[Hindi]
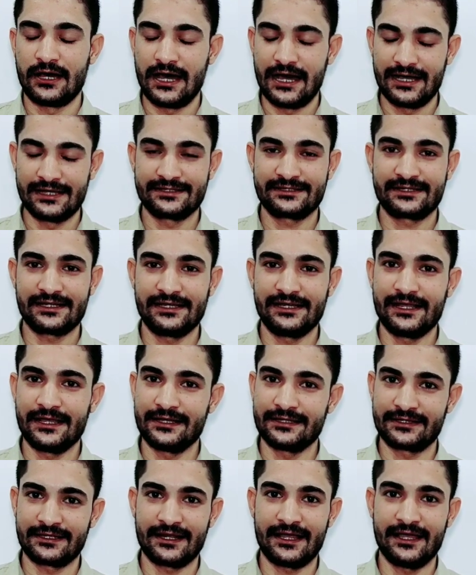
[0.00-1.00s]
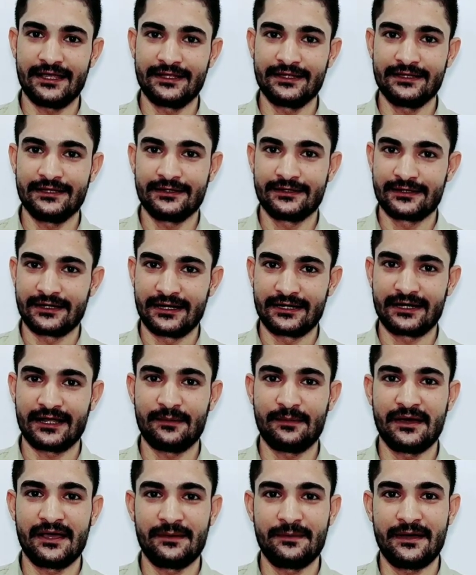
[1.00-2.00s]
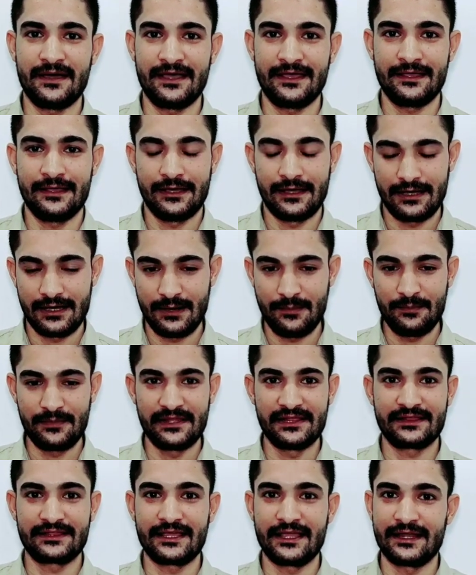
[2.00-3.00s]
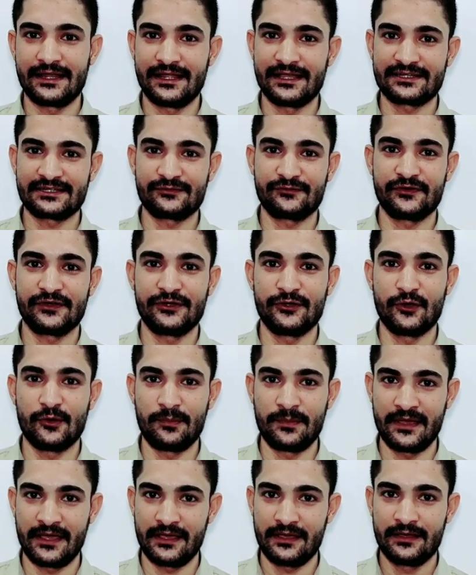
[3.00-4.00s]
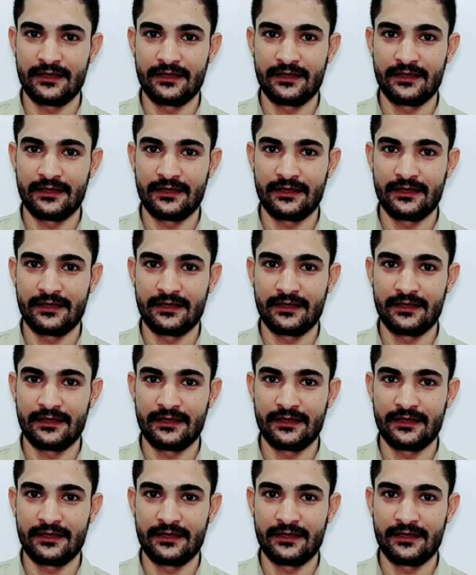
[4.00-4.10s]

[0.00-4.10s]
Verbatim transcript: आज के लिए इतना ही टाटा बाय बाय अब मिलते हैं नेक्स्ट वीडियो में